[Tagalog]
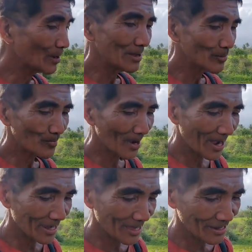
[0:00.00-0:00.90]
alam yung
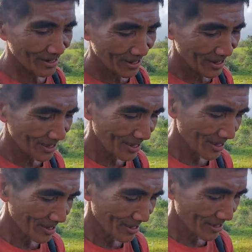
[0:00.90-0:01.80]
pangalan.
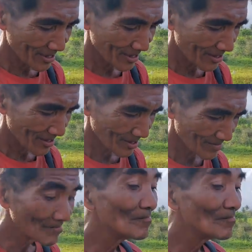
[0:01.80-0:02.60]
Hindi mo alam pangalan?